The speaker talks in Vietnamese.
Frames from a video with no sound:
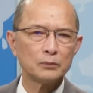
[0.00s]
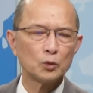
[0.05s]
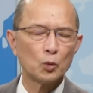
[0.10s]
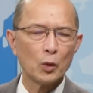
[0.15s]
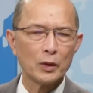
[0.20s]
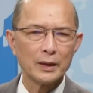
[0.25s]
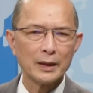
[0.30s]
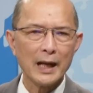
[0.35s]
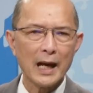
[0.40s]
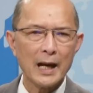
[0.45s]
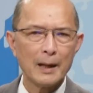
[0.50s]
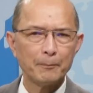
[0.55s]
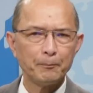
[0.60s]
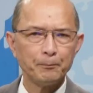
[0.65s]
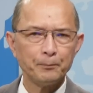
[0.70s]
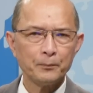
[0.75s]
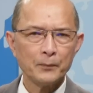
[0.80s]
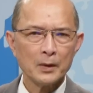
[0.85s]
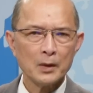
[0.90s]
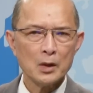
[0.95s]
quận cam
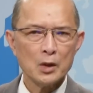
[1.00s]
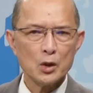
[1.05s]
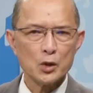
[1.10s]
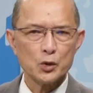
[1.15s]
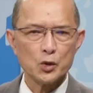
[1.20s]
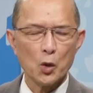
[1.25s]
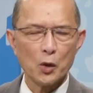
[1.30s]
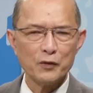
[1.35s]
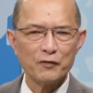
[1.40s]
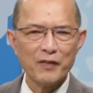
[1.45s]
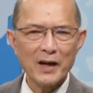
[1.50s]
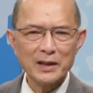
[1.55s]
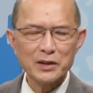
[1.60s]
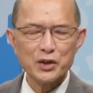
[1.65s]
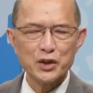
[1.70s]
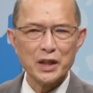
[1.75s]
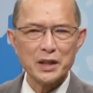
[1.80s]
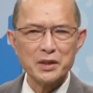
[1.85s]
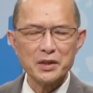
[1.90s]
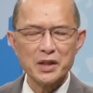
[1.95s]
rồi phát
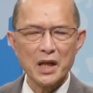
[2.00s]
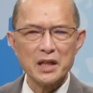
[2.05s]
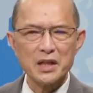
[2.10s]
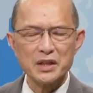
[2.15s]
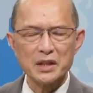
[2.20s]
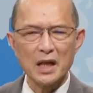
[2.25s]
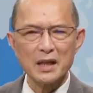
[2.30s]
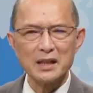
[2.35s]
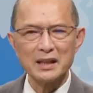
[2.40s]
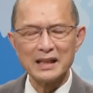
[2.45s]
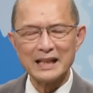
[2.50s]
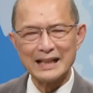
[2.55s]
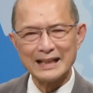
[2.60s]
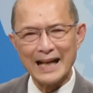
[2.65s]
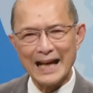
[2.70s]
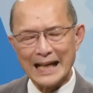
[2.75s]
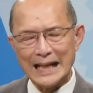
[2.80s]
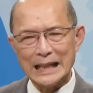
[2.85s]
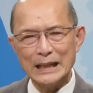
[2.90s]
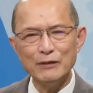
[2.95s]
triển dần dần
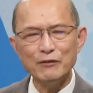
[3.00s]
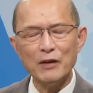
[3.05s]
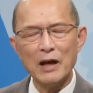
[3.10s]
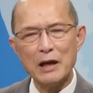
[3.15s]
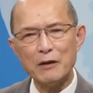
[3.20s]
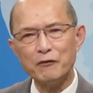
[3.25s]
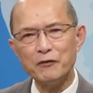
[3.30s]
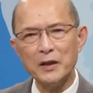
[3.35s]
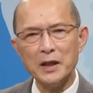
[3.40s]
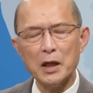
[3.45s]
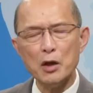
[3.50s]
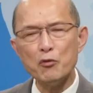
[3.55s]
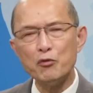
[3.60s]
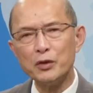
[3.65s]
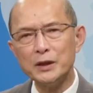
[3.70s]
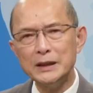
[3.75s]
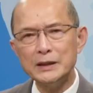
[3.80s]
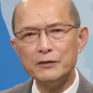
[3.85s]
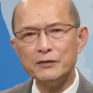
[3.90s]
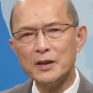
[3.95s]
đẩy về phía
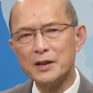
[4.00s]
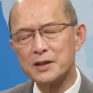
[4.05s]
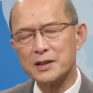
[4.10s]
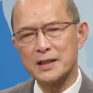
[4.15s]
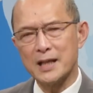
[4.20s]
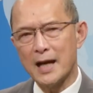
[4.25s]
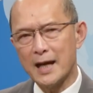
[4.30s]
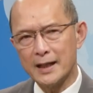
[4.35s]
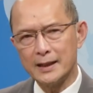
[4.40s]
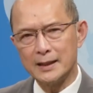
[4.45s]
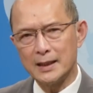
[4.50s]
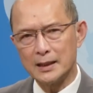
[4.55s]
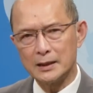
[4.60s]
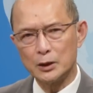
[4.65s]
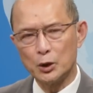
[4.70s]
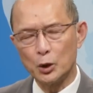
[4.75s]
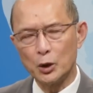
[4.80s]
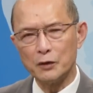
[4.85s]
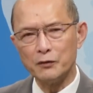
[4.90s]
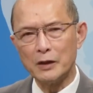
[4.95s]
Riverside đó
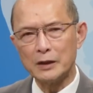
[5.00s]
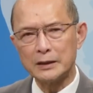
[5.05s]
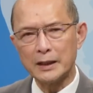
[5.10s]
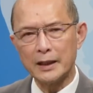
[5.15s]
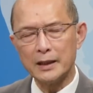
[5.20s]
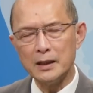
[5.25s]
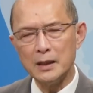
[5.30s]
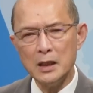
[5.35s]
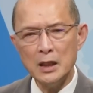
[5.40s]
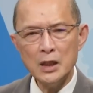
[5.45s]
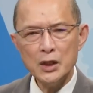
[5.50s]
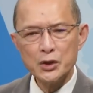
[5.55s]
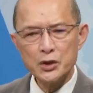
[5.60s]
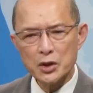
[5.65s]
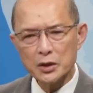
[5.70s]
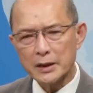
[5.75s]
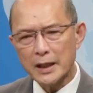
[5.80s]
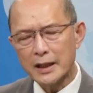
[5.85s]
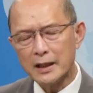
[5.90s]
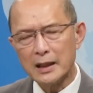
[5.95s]
thì quý vị thấy
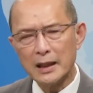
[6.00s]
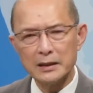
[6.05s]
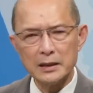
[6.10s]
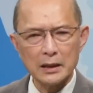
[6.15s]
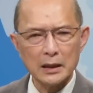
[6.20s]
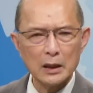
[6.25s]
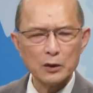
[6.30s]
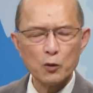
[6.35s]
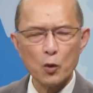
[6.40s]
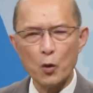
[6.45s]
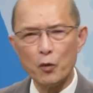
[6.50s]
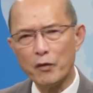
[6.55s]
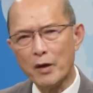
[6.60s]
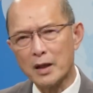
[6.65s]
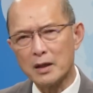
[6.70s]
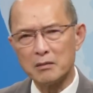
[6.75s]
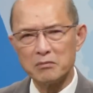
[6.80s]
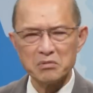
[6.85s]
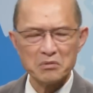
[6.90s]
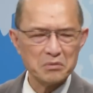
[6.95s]
trước đây là những cái khu
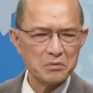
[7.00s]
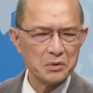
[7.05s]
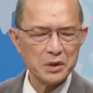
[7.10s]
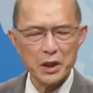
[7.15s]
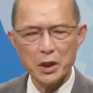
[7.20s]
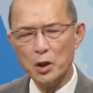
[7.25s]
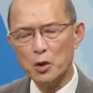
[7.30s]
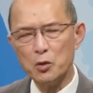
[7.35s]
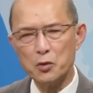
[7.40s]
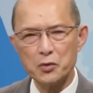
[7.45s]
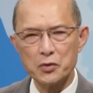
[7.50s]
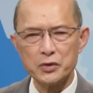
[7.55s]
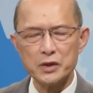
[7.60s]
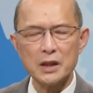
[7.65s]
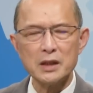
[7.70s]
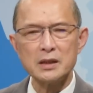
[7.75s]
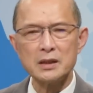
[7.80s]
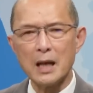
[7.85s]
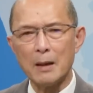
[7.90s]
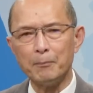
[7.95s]
vực nhiều
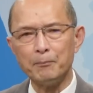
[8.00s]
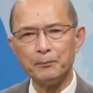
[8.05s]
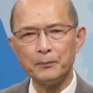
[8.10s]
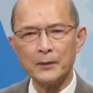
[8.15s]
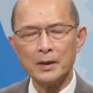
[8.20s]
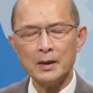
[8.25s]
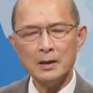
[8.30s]
rừng rậm